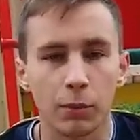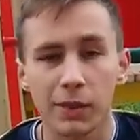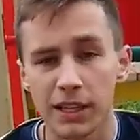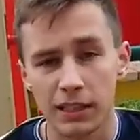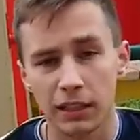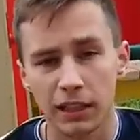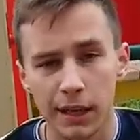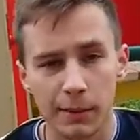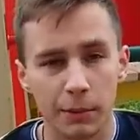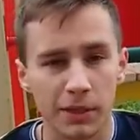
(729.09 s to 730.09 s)
у меня села
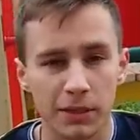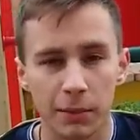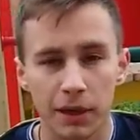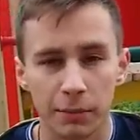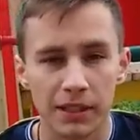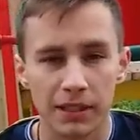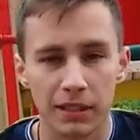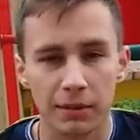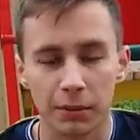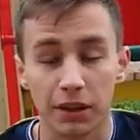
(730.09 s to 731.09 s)
камера максимально
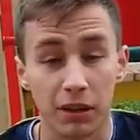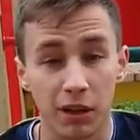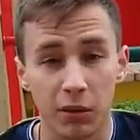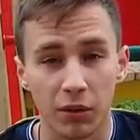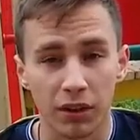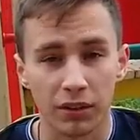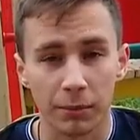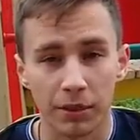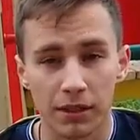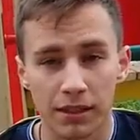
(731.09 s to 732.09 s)
быстро, было
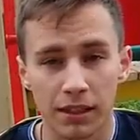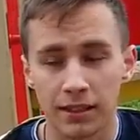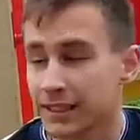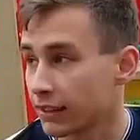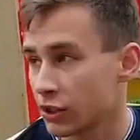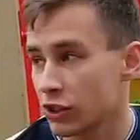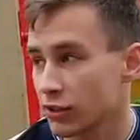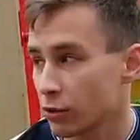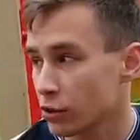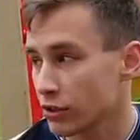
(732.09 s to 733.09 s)
холодно, было сыро, кстати,
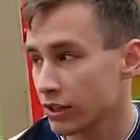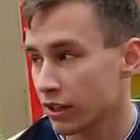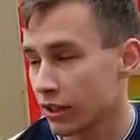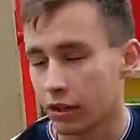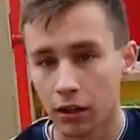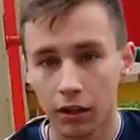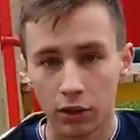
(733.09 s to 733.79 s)
сейчас тоже сыро.